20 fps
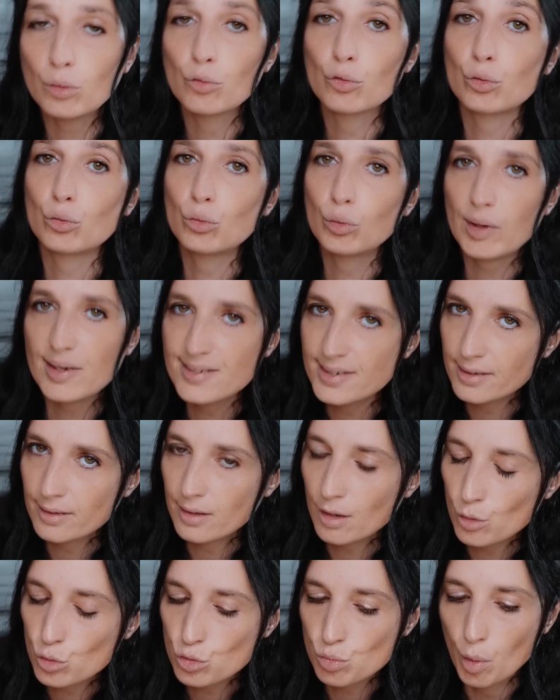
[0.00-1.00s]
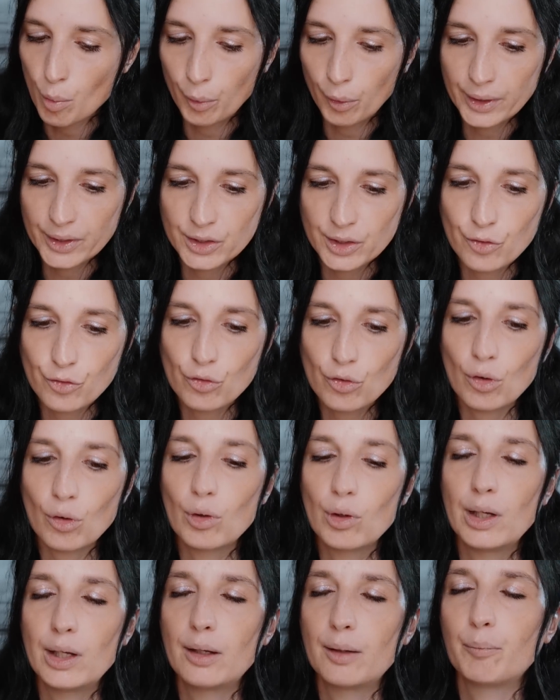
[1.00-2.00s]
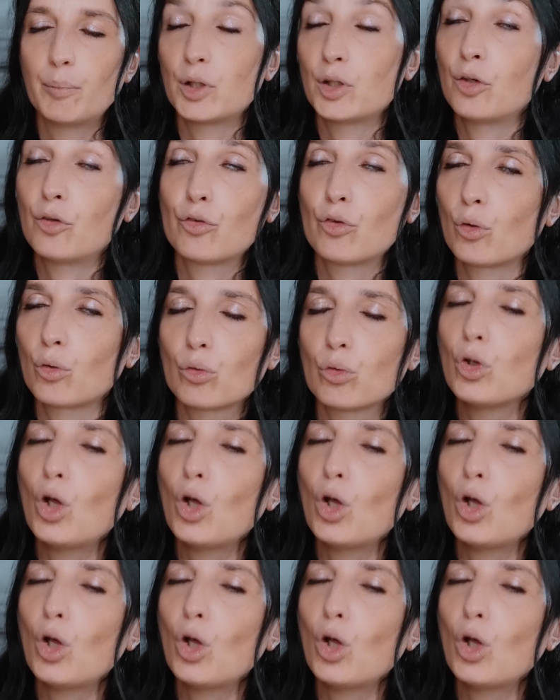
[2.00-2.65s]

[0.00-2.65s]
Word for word: Surtout qu'Acienda, en ce moment, est gestante. Et pas gestante.